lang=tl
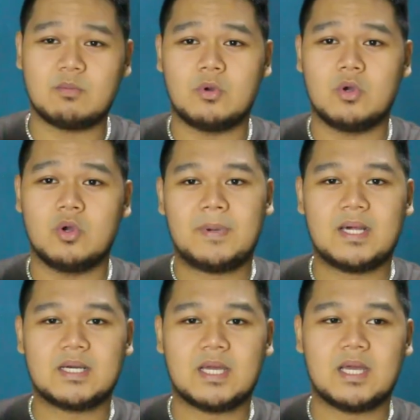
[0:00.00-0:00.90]
mo
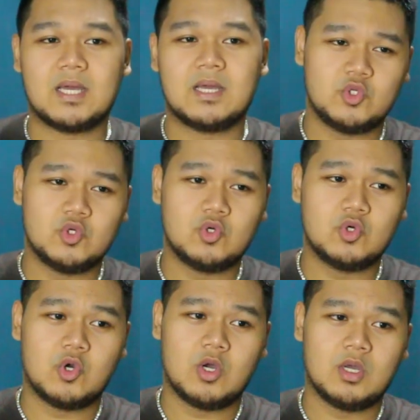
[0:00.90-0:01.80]
para
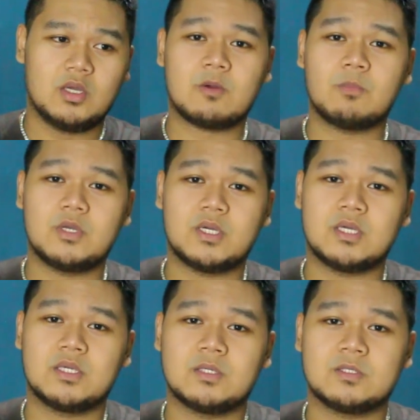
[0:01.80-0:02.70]
yung takbo ng
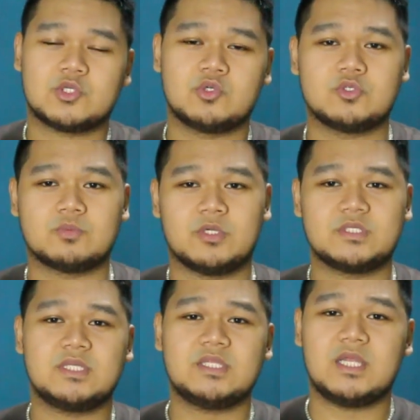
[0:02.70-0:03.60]
shoes mo
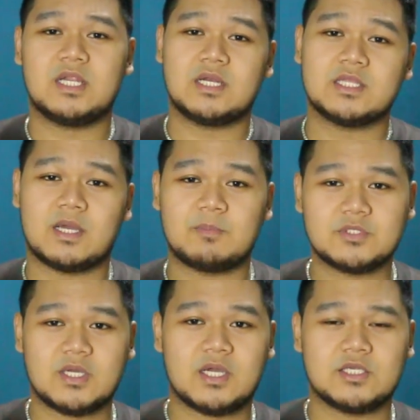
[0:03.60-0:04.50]
is hindi lang
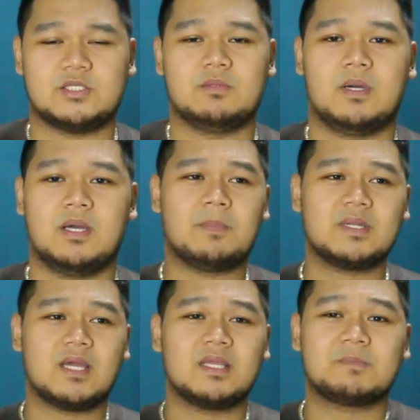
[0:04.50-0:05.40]
natapos sa cash, 'di ba? Kapag
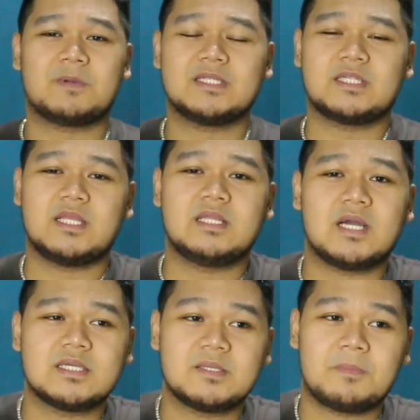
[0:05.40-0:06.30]
nakipag-trade
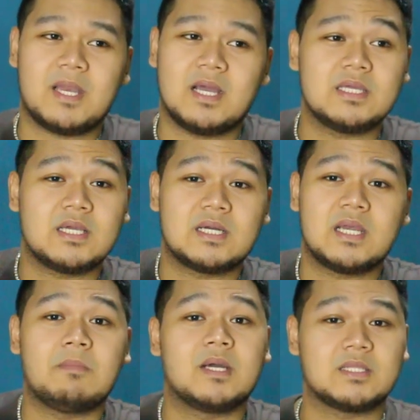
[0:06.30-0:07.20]
ka kasi palagi kang
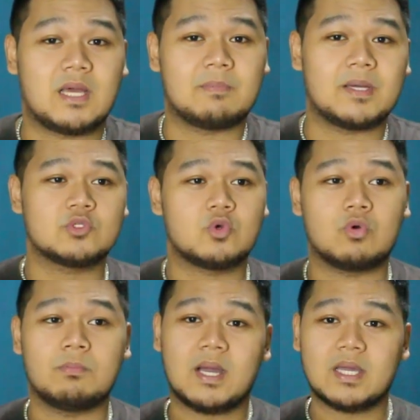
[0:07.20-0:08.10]
lamang dapat. So
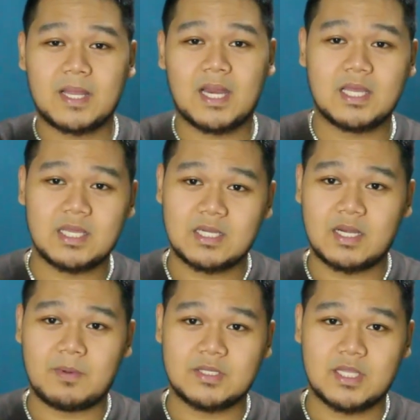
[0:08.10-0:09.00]
kung bakit palagi kang
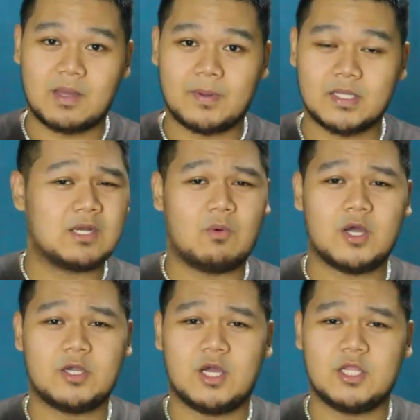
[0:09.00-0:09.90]
lamang dapat,
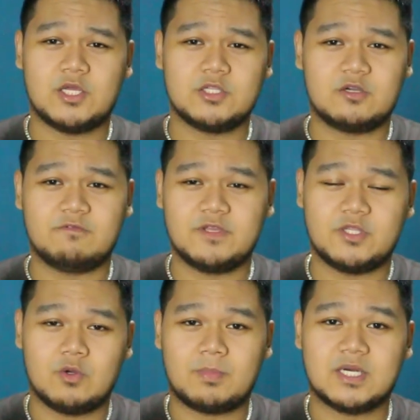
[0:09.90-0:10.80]
gagawa ng another
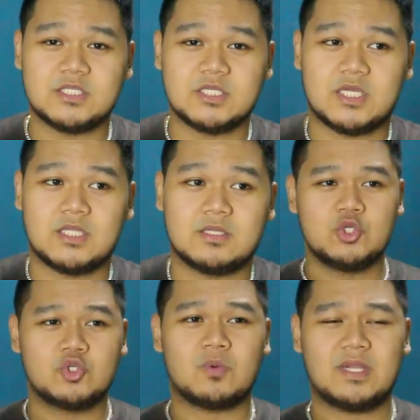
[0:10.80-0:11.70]
video para
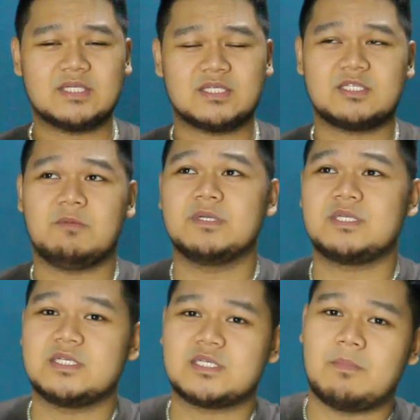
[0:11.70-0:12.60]
diyan. Usually kasi 'di ba
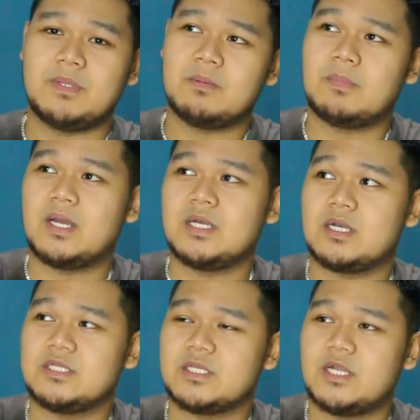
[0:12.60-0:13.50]
sinasabi ng mga
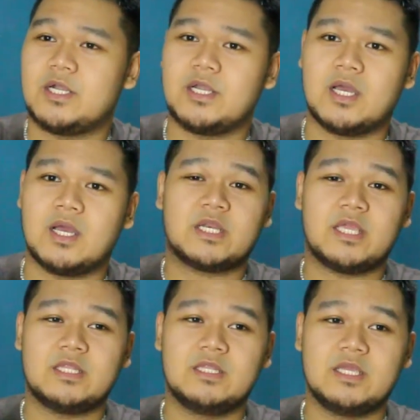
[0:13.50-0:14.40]
reseller na
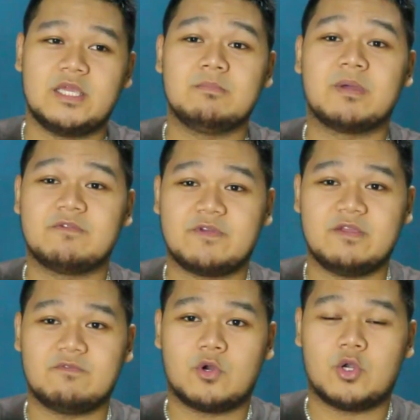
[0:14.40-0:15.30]
trade in my
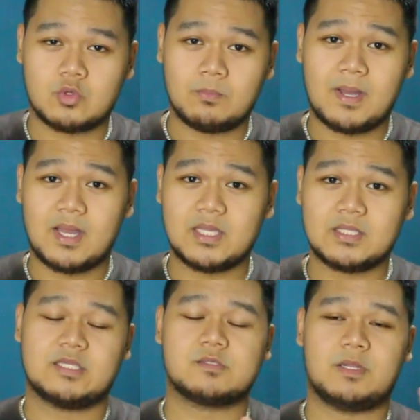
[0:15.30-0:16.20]
favor. Kung bakit
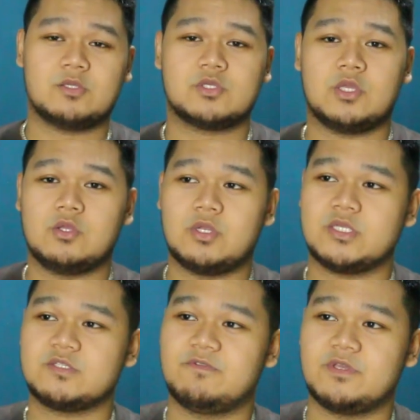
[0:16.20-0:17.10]
explain ko sa inyo
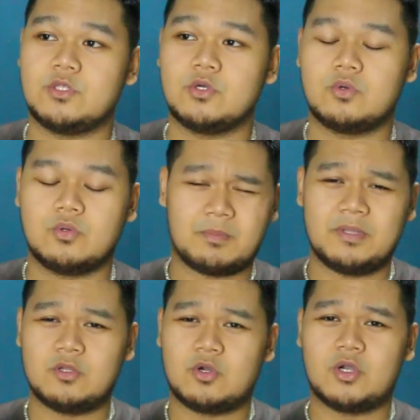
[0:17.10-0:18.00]
next video, I
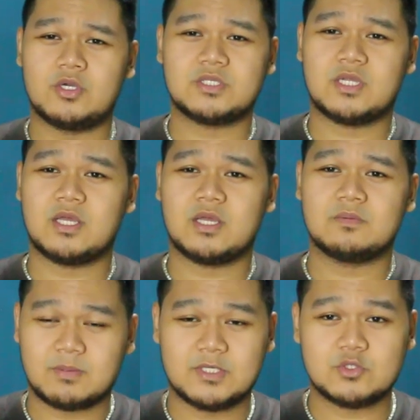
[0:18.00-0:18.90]
mean or sa
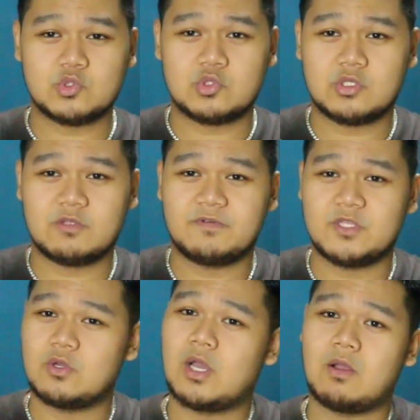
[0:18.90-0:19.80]
sa mga susunod na
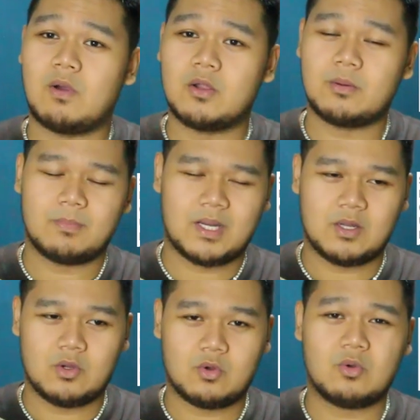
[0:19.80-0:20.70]
video gagawa ako ng
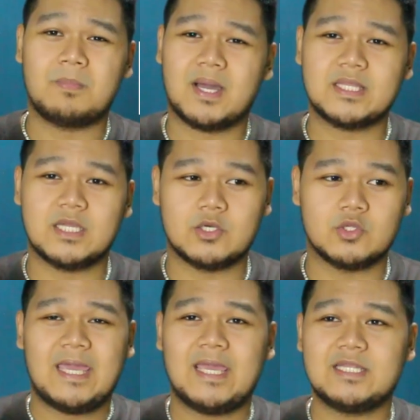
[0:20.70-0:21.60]
bago. Kung bakit
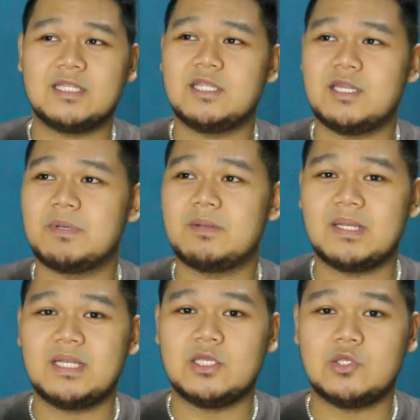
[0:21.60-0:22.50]
ganun. And hindi naman
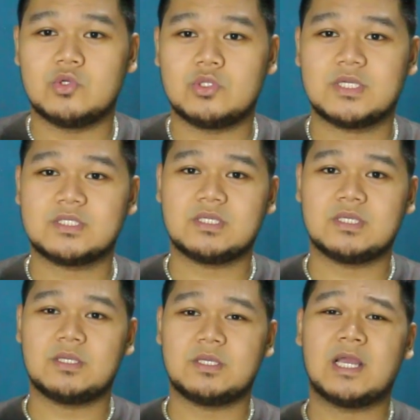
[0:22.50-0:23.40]
mali yun
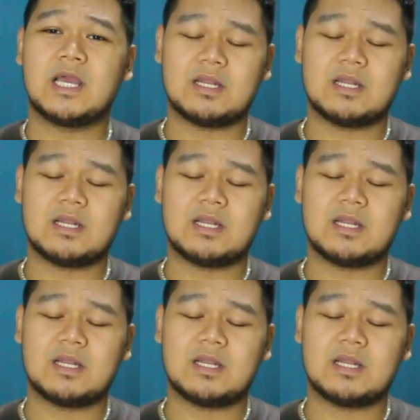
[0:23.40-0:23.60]
kasi